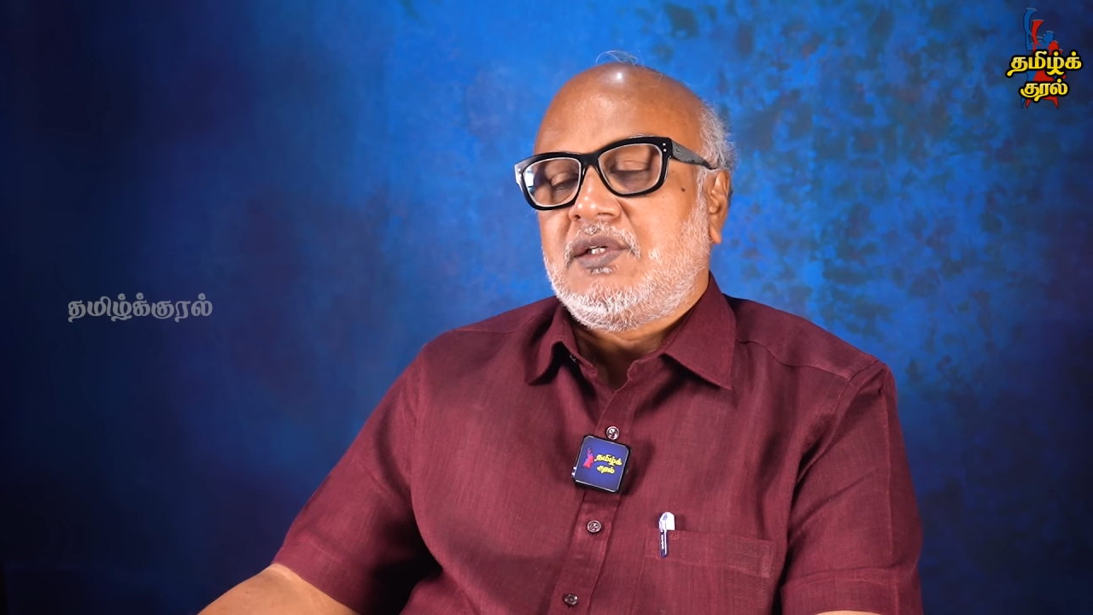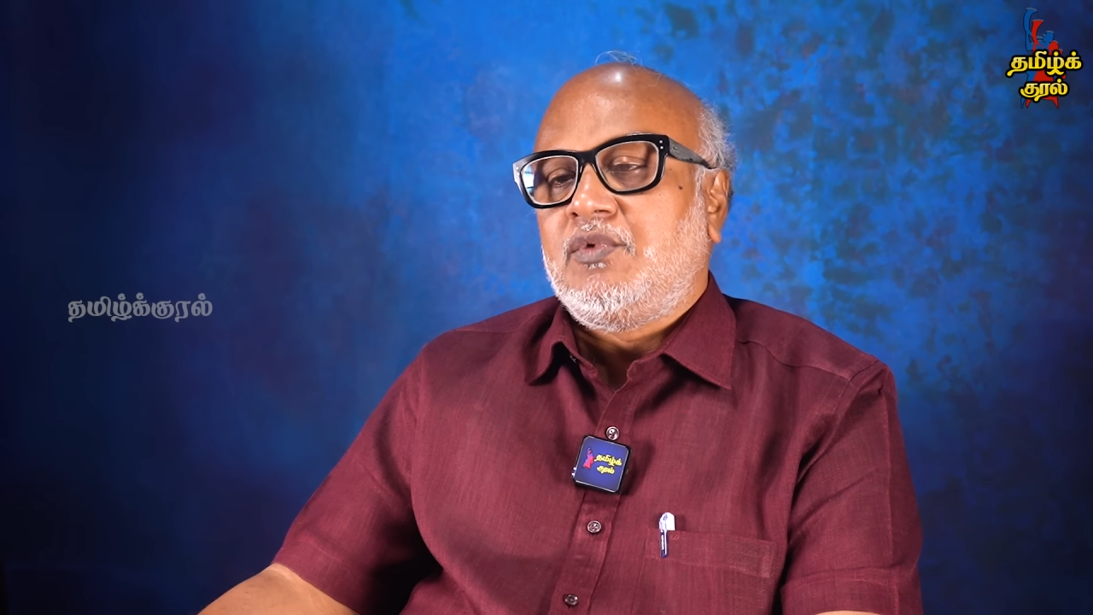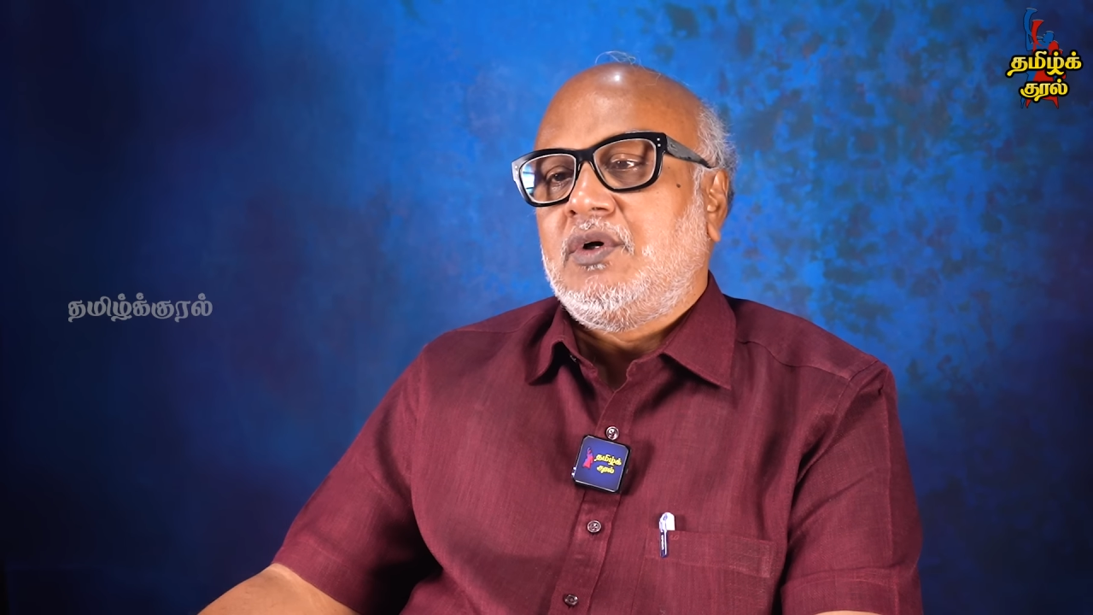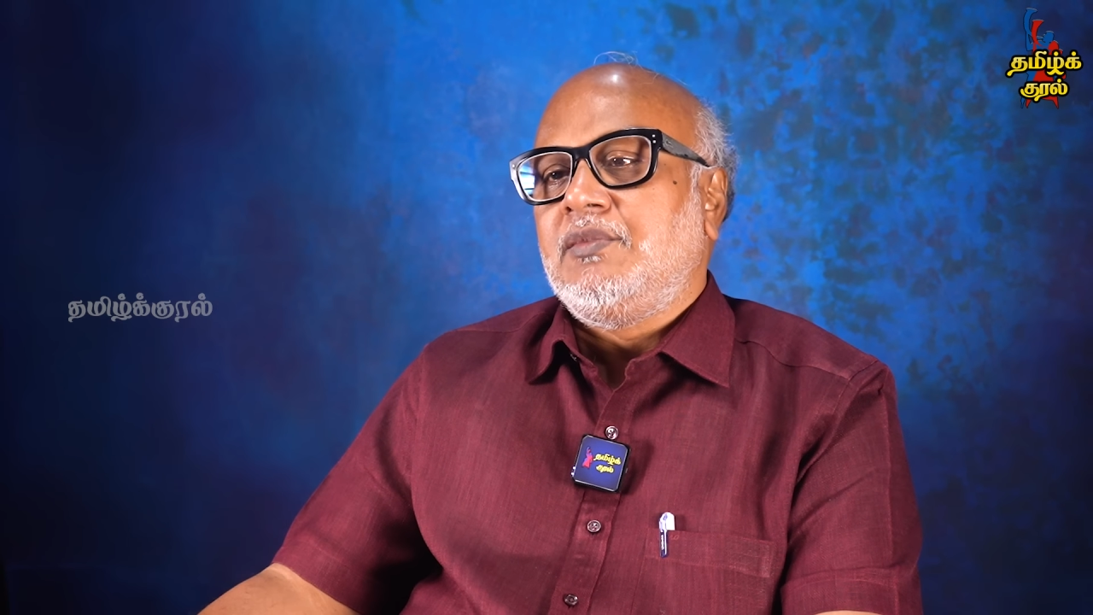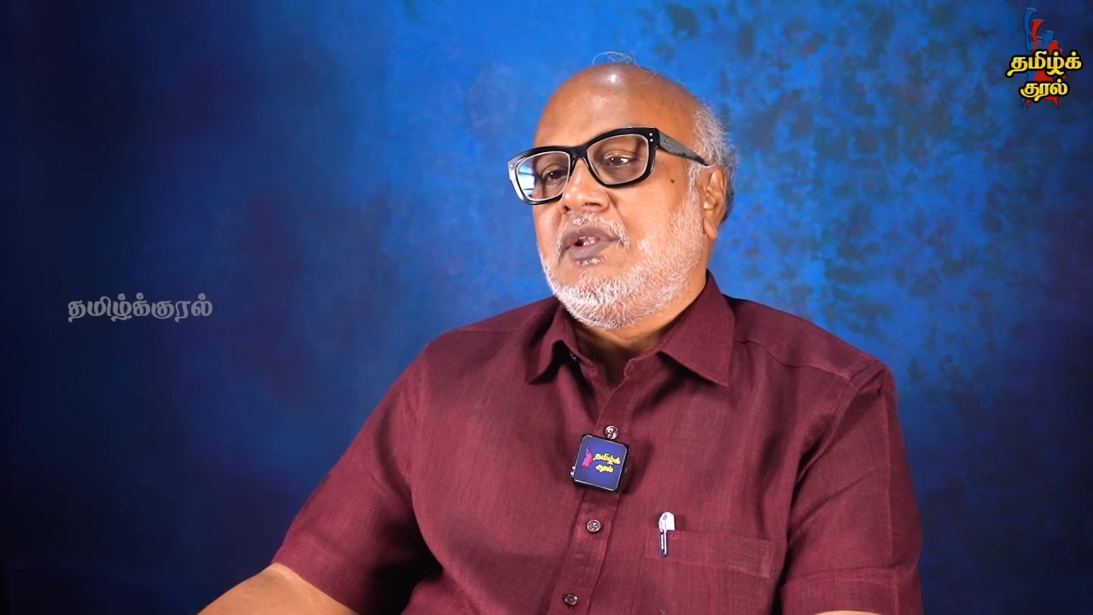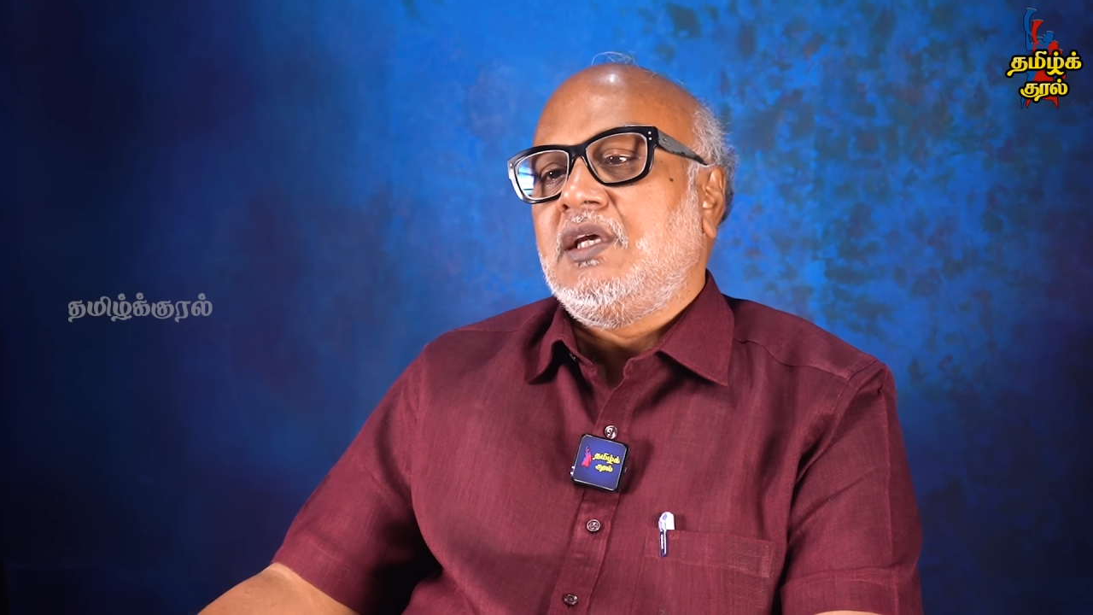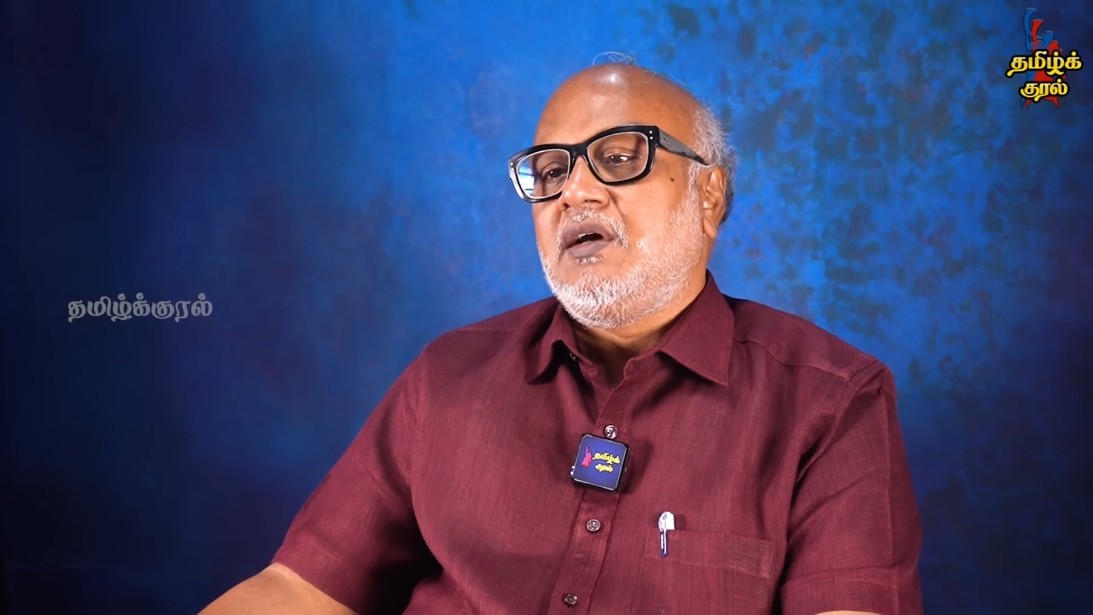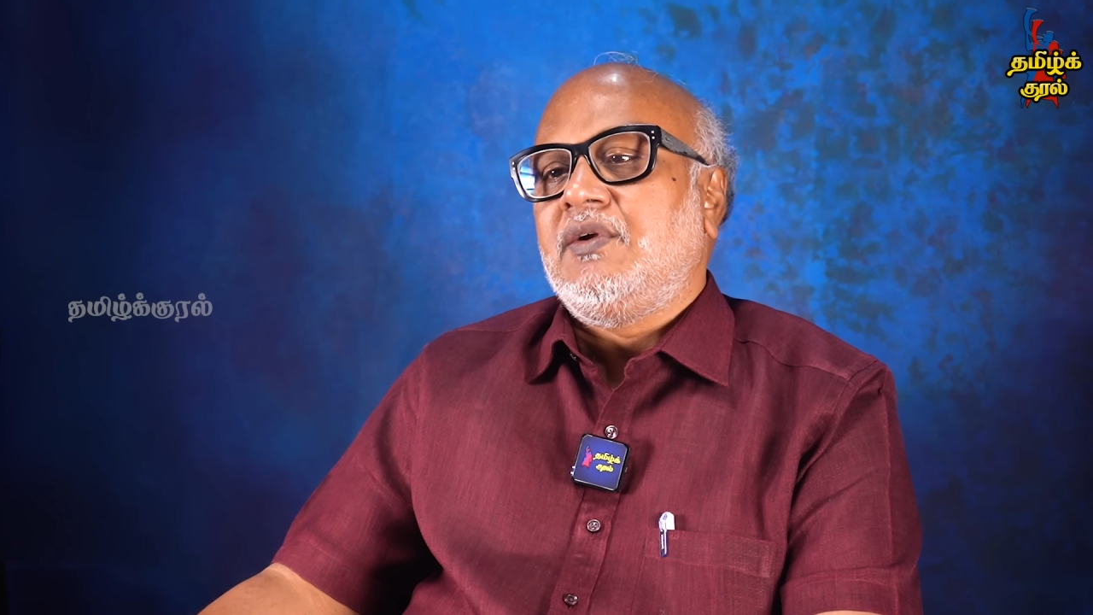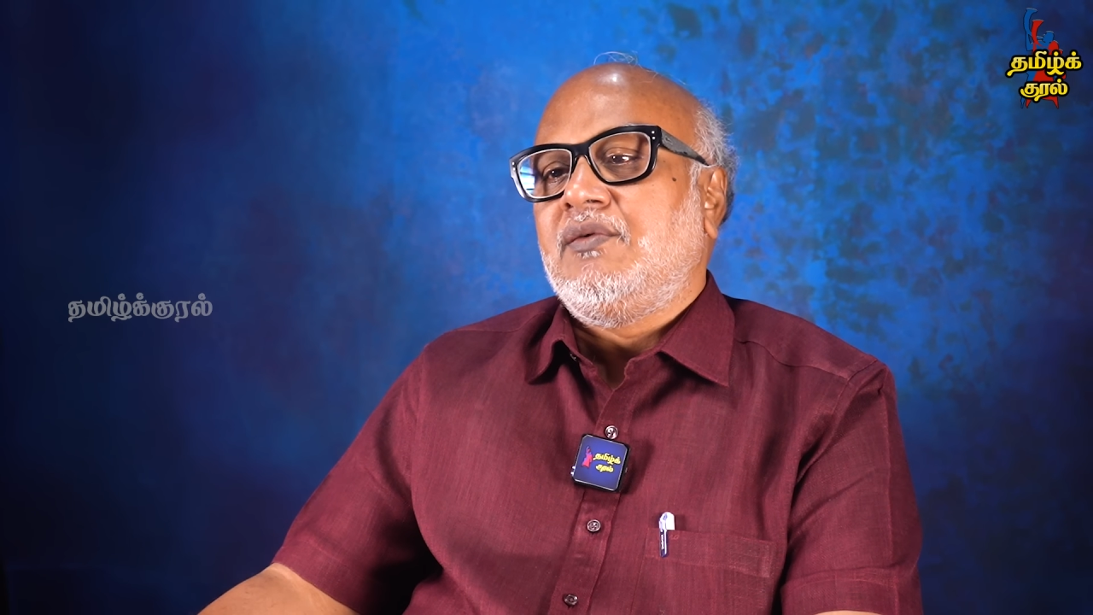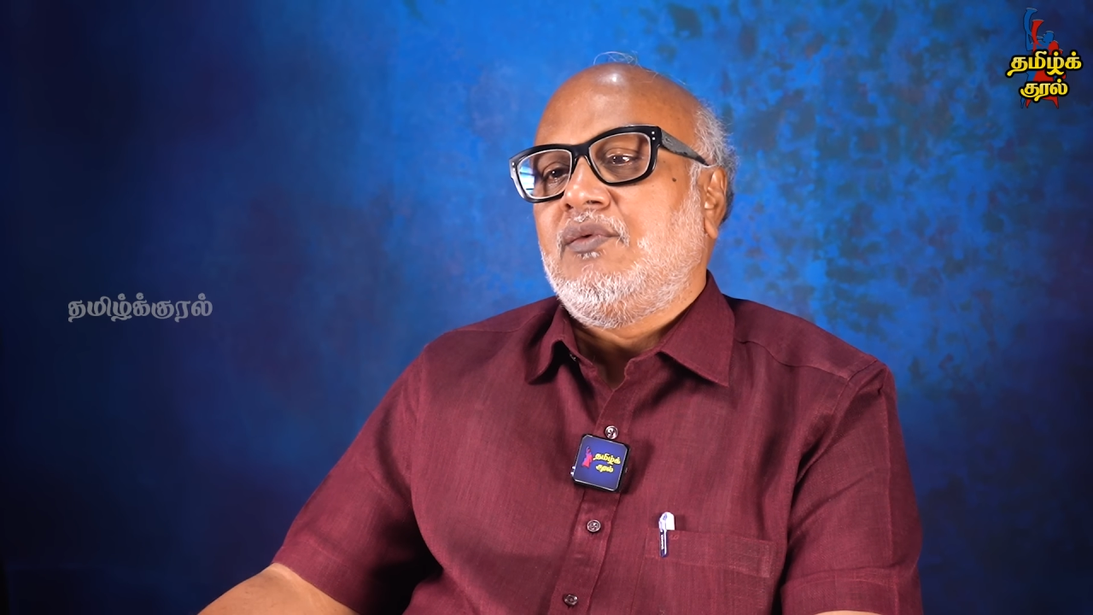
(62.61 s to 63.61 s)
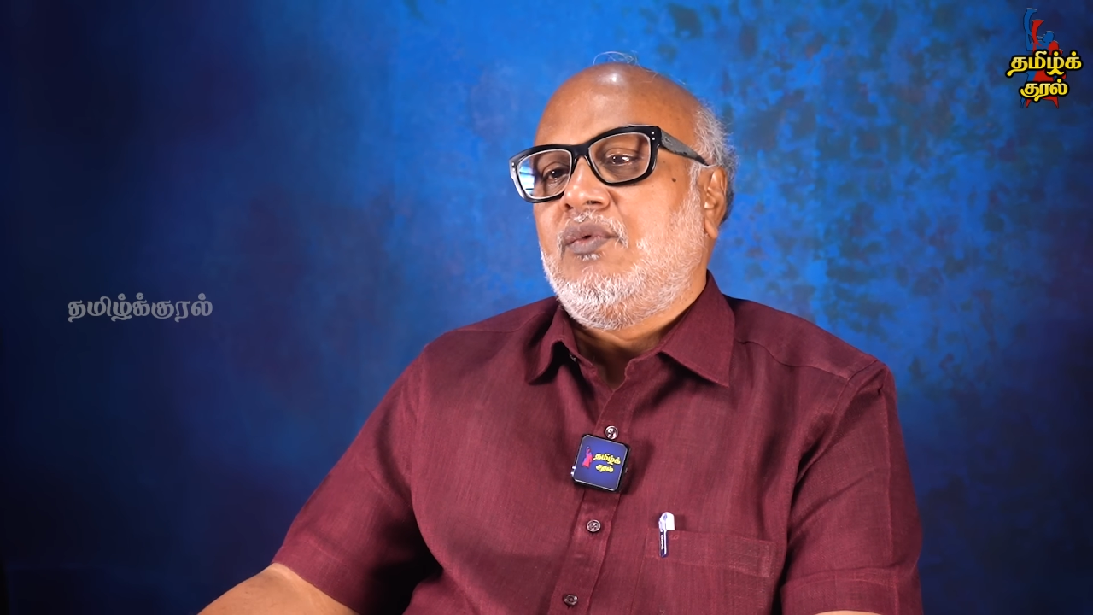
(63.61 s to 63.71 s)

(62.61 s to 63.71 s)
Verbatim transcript: சமூகம் இந்தியாவின்